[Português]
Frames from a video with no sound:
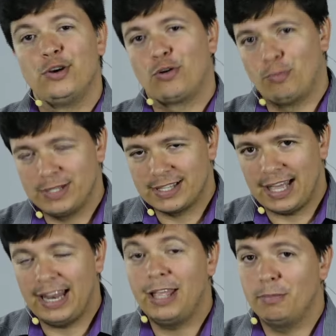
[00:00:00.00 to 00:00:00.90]
como está
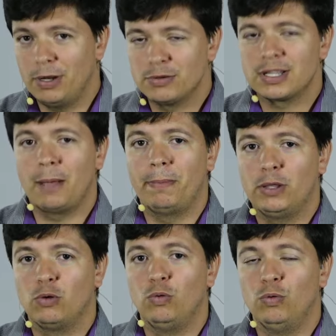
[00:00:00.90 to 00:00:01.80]
lá em Hebreus
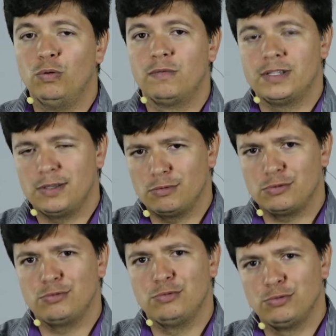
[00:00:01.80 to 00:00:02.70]
capítulo 1,
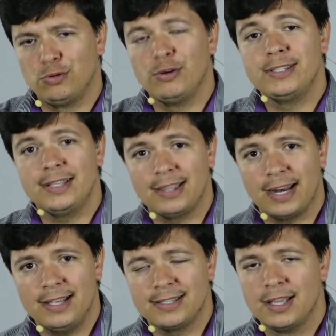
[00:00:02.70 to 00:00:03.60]
versículos 1, 2 e
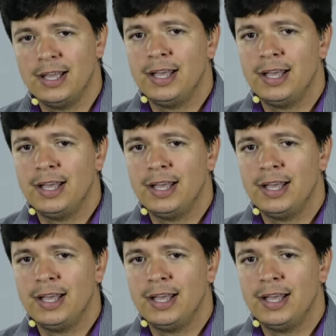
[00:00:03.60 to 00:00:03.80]
3.